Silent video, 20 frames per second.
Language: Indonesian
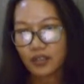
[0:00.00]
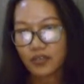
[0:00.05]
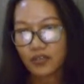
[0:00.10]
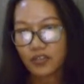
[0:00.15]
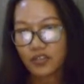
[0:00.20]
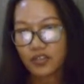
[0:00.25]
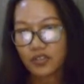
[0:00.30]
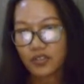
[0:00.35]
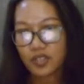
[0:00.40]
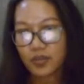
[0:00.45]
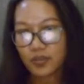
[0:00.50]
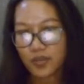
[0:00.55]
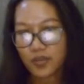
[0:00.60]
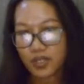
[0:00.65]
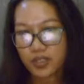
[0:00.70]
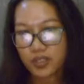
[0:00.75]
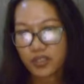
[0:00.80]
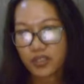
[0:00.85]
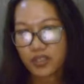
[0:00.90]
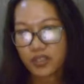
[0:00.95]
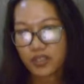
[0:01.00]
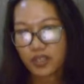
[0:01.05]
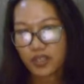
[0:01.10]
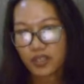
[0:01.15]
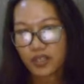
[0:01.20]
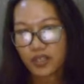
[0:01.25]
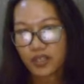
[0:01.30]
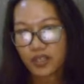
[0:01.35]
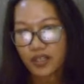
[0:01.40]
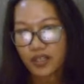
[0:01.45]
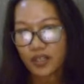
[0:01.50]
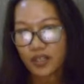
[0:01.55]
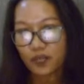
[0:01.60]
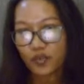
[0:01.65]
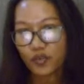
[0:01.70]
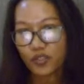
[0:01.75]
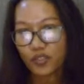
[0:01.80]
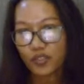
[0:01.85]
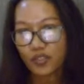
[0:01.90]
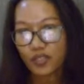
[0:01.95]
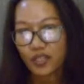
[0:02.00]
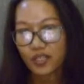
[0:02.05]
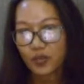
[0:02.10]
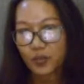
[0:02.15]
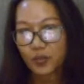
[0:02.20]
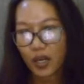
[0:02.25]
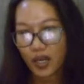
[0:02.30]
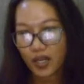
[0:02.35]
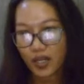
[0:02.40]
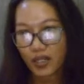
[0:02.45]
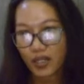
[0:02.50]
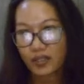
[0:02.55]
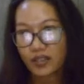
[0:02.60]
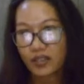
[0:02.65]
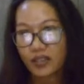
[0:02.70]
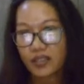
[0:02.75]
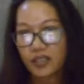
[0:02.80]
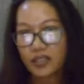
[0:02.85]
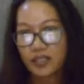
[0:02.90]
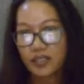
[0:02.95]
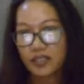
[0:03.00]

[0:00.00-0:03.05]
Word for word: feature image dengan lingkaran putih transparan.